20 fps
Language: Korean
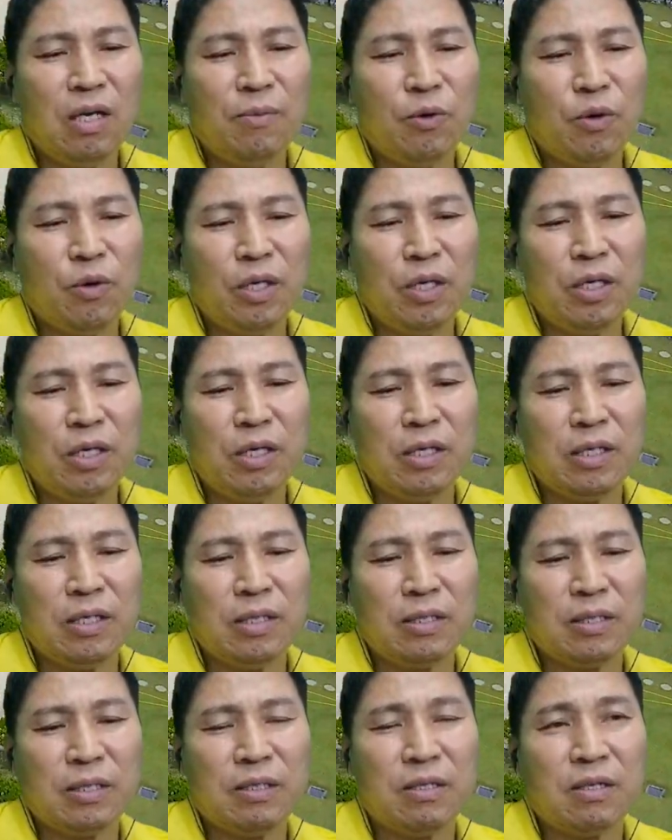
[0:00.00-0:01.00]

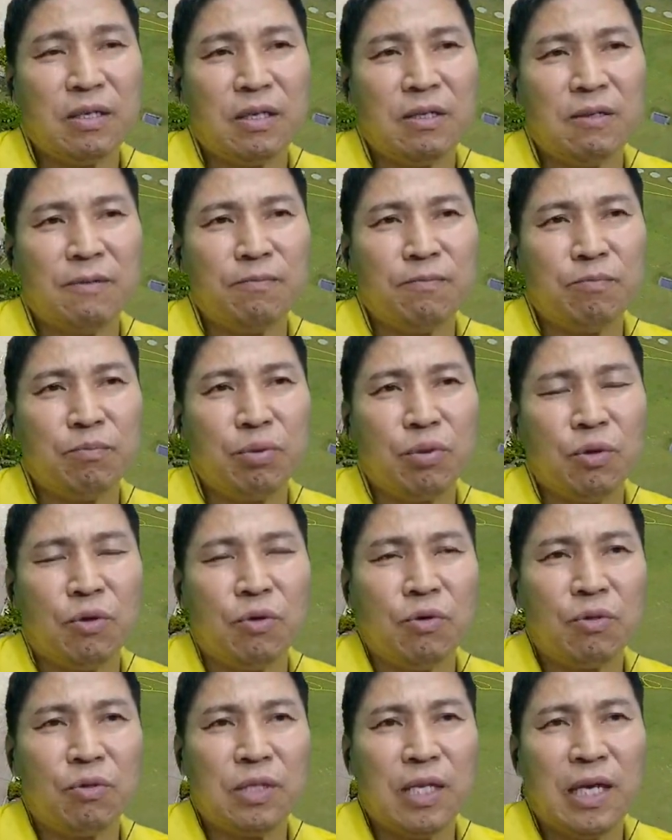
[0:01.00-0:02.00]
보이는 그런
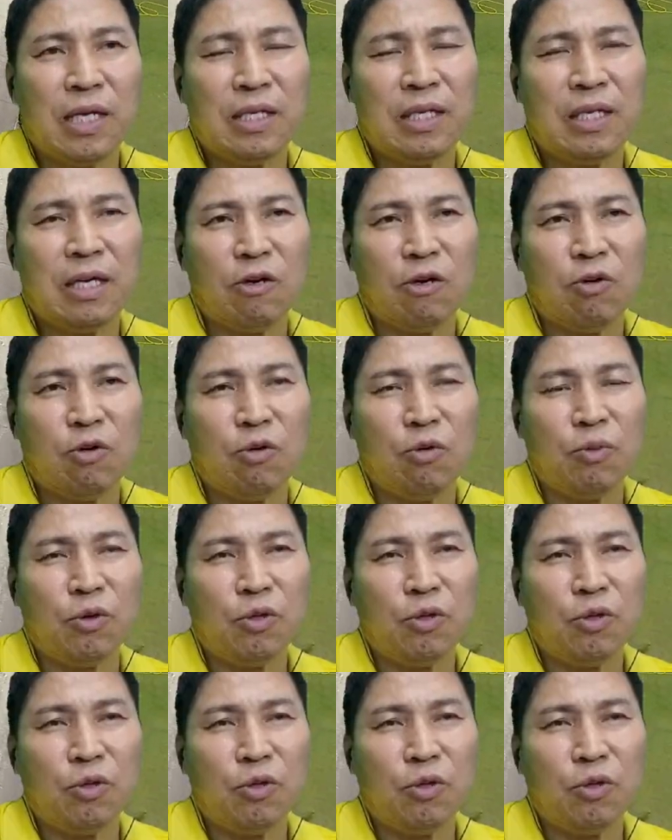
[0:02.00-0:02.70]
부동산이라고